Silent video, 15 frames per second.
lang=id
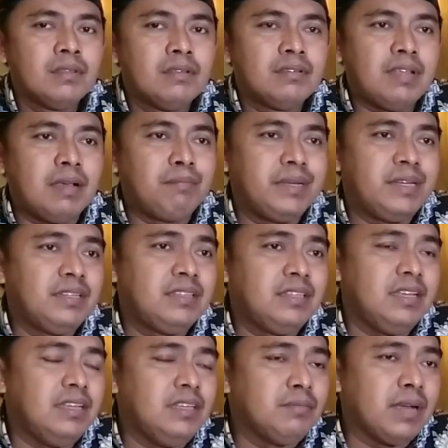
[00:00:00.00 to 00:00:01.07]
sampai
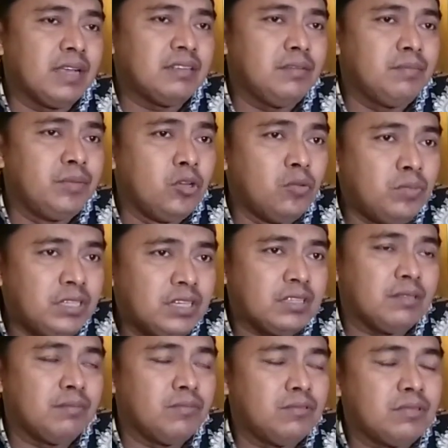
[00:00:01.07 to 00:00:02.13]
detik ini masih belum
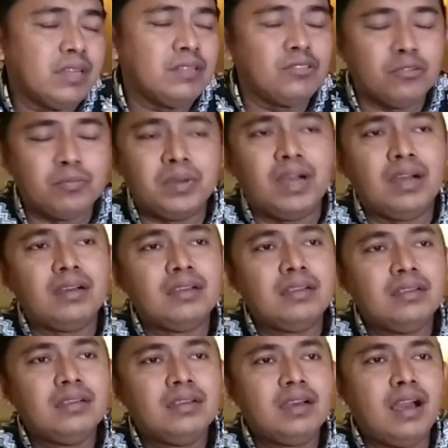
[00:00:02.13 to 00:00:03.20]
diketemukan coba
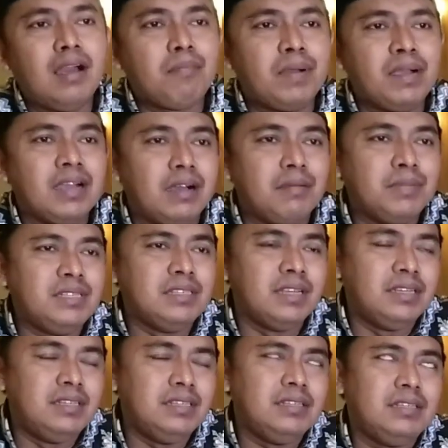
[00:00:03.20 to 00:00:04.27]
apa nggak
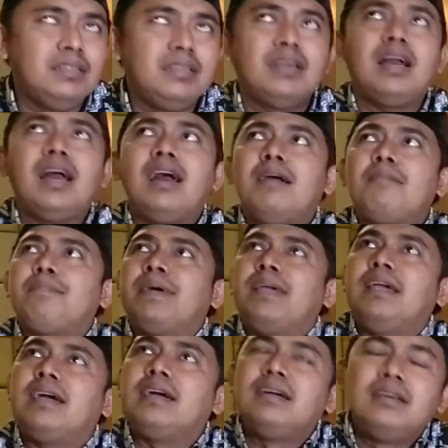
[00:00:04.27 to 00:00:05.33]
menjadi apa
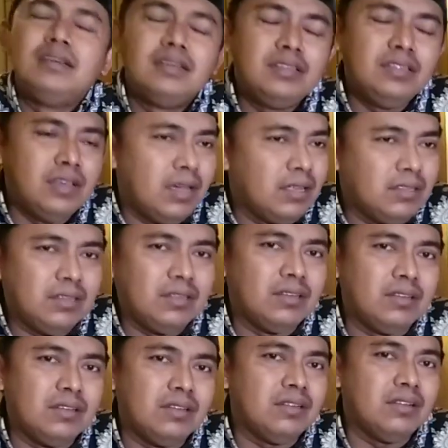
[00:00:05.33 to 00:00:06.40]
ya ya
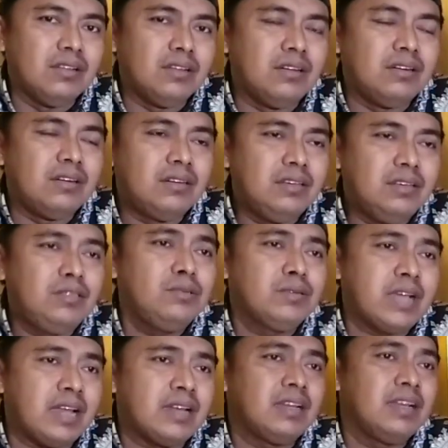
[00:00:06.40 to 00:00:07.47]
Allah itu
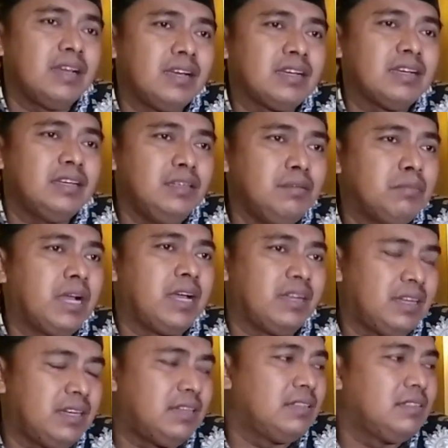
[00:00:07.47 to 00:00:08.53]
karena
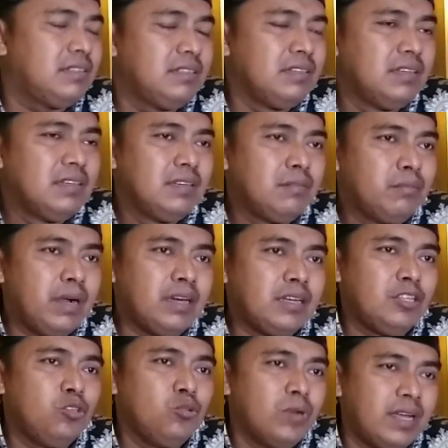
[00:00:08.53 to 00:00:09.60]
keimanan Bang
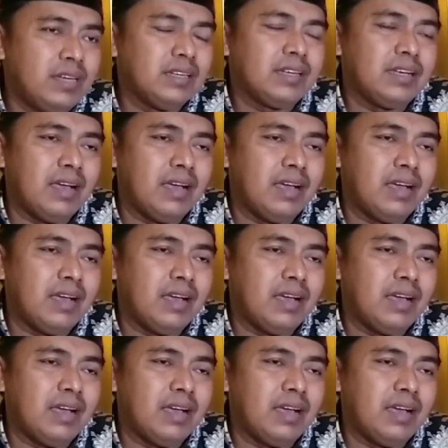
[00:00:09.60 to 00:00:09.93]
Ridwan